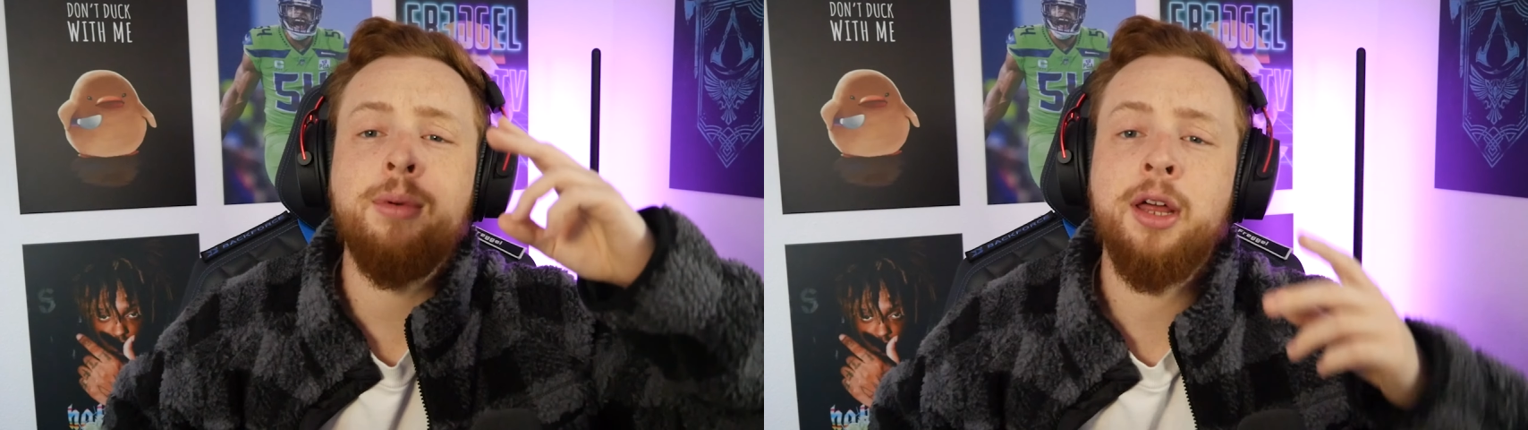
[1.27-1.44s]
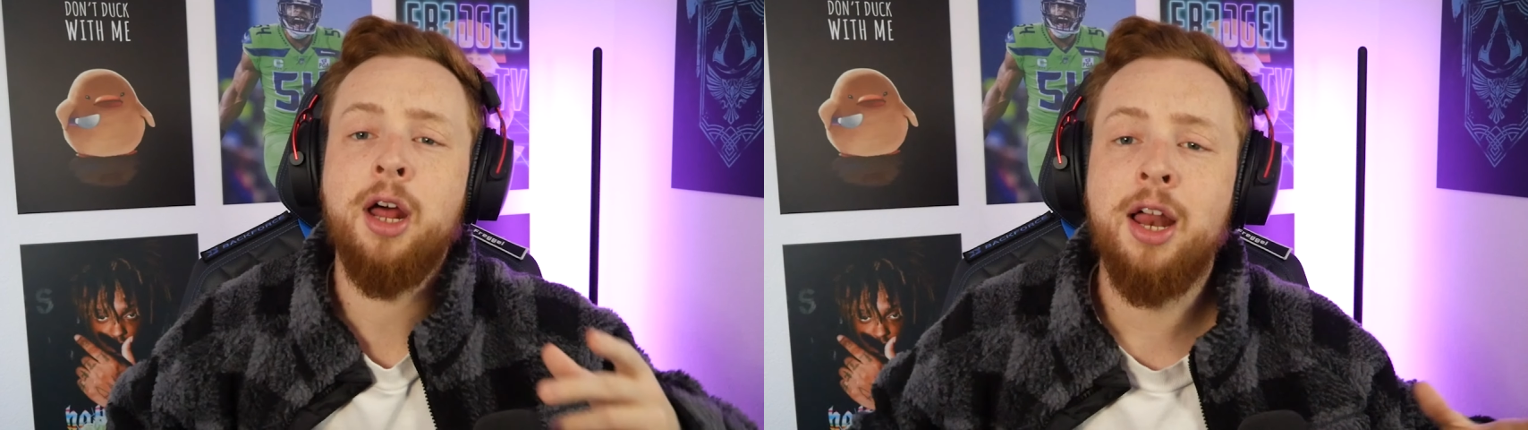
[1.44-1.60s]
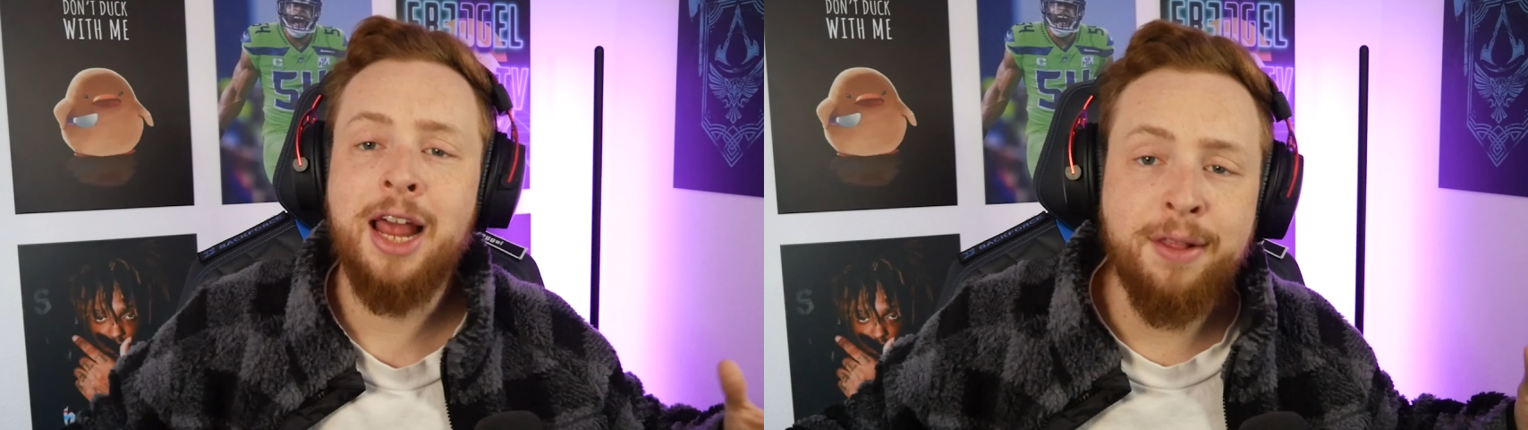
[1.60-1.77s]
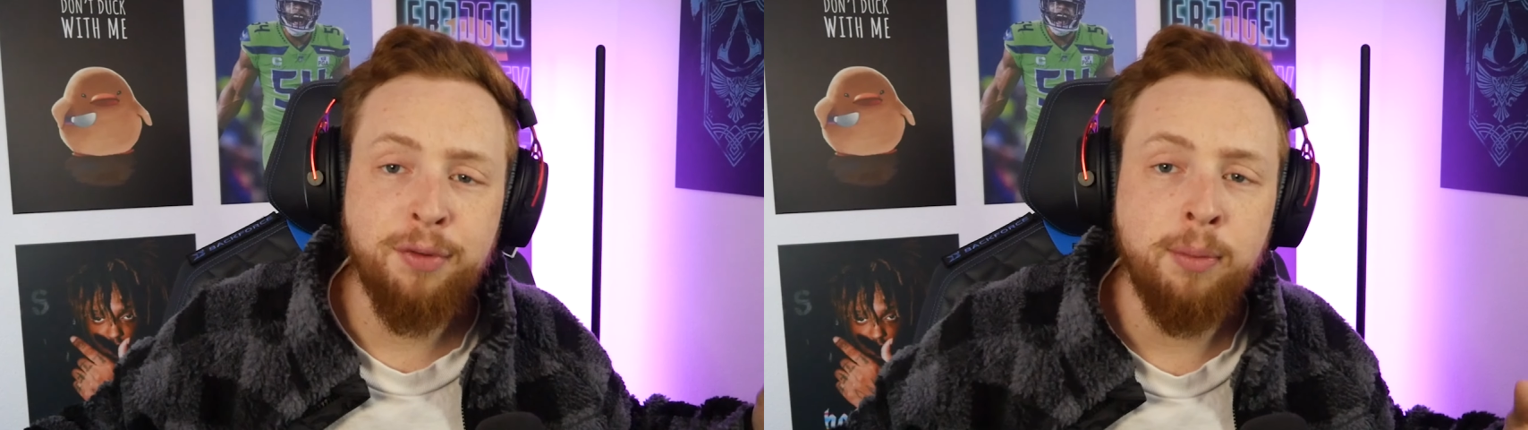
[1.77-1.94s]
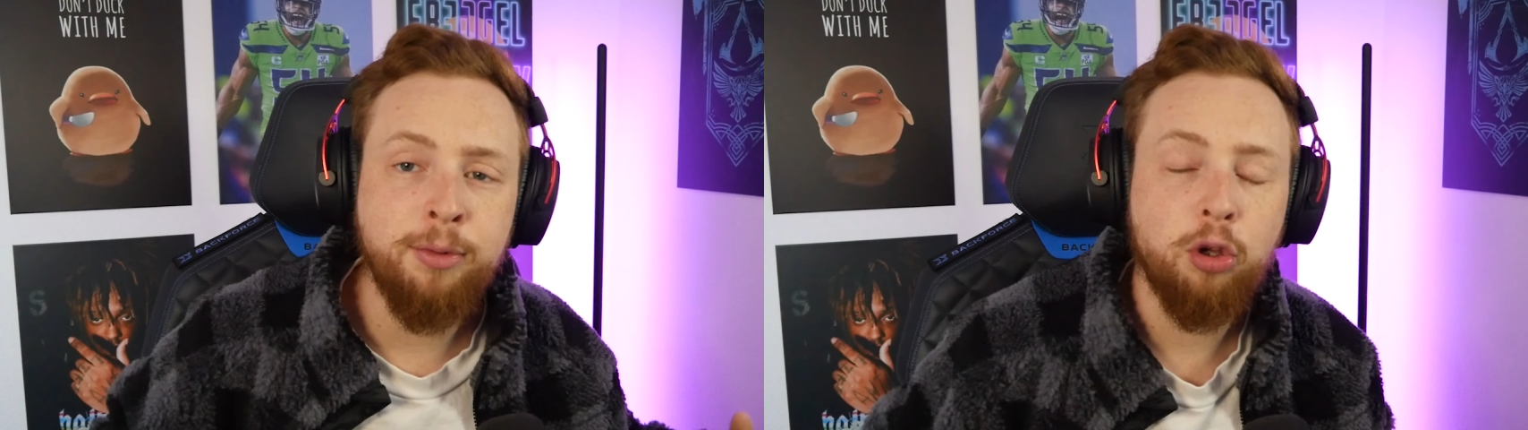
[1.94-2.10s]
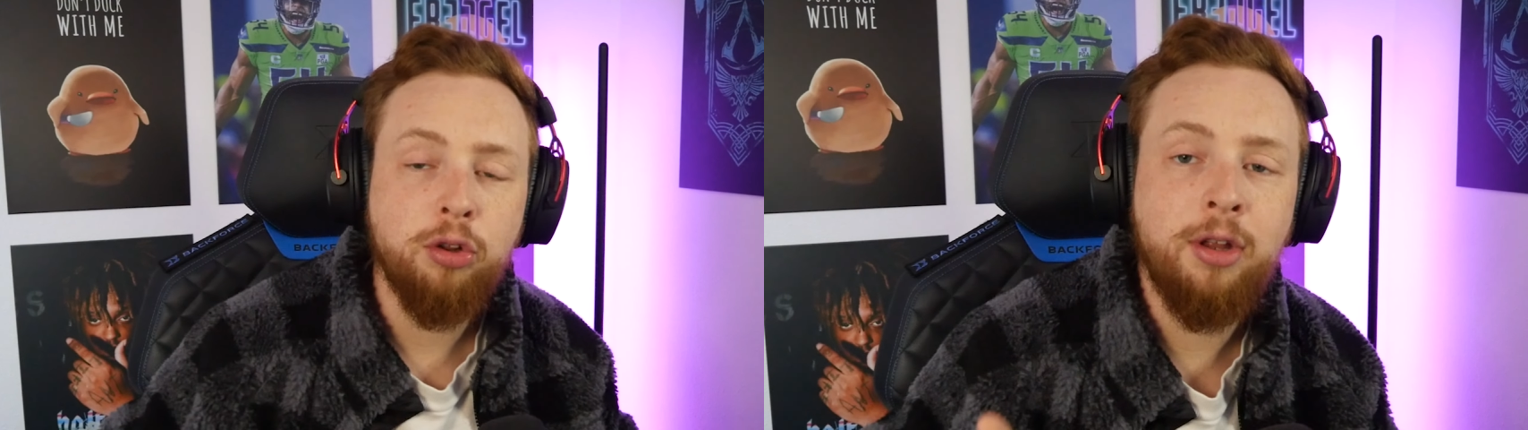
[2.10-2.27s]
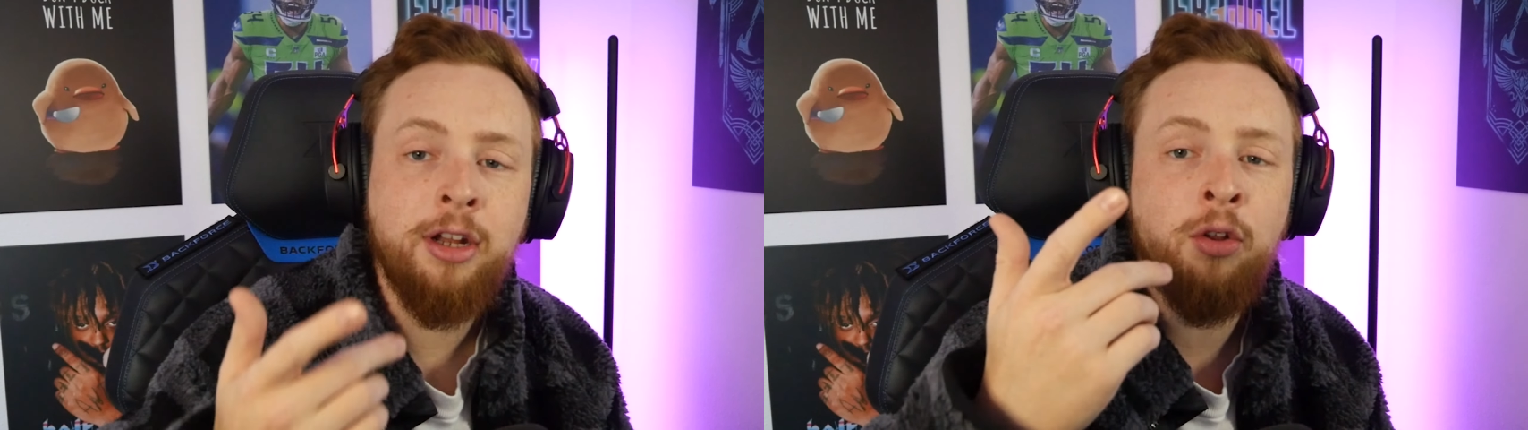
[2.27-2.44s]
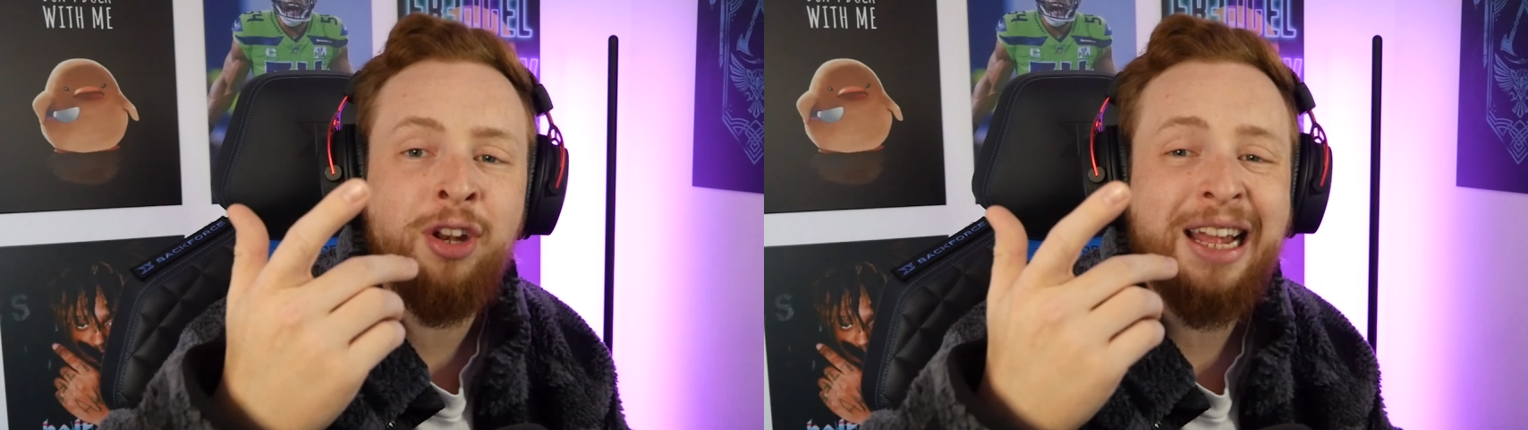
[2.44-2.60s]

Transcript: Kanal. Herzlich willkommen zurück zu einer neuen